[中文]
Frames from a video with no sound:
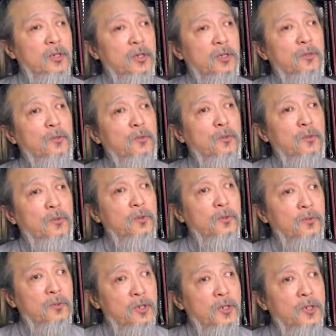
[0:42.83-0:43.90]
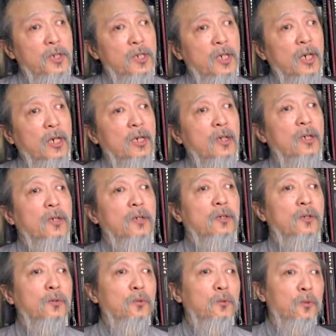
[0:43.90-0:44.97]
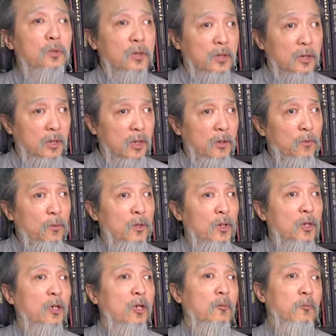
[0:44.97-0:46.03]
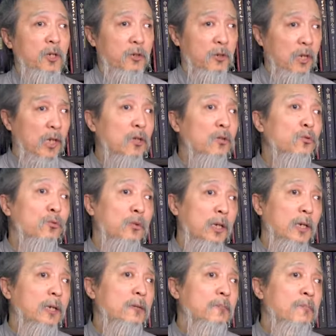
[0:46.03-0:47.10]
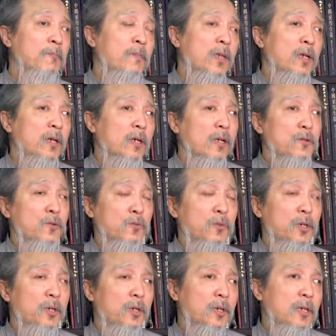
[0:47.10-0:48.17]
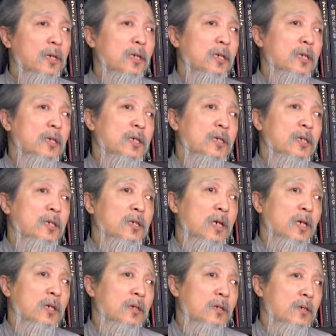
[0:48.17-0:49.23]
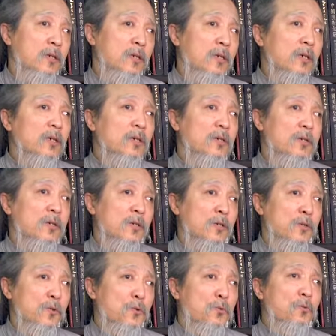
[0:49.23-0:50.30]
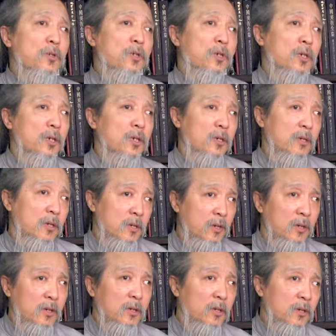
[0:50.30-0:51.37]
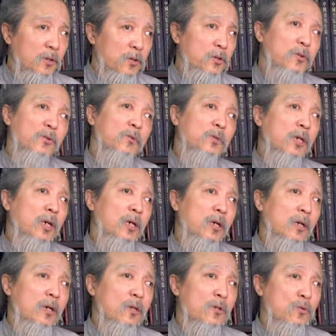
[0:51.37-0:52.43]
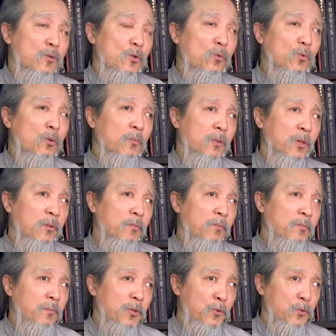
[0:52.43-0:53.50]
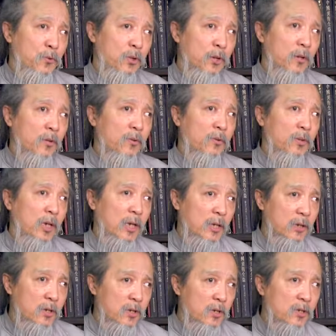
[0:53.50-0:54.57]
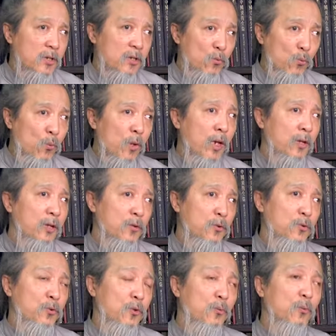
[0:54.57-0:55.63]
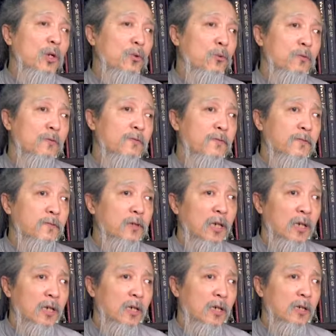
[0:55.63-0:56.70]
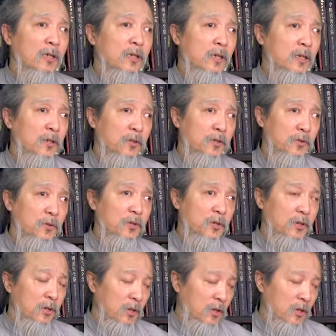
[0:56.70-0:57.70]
心中有一种志向，透过这个音乐表达出来。啊，所以既然声音是终结你一个人的修养，所以我们必须要弹琴之外的弦外功夫啊，那就是